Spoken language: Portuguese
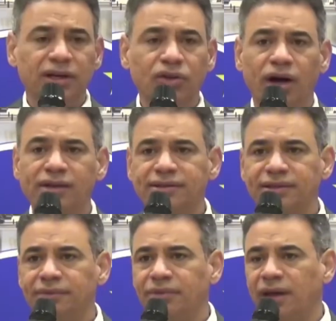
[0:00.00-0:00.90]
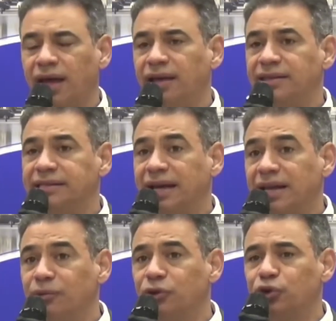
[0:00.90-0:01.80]
que nós é,
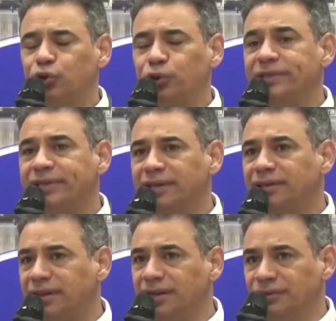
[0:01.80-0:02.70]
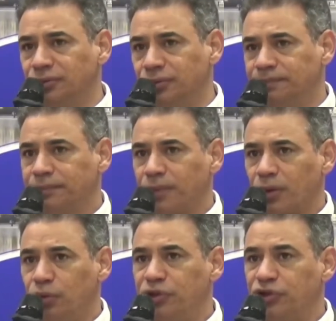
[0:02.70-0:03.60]
estaremos sustentando
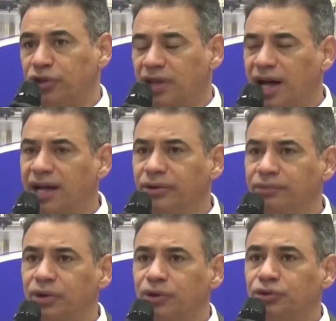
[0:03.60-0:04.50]
o missionário,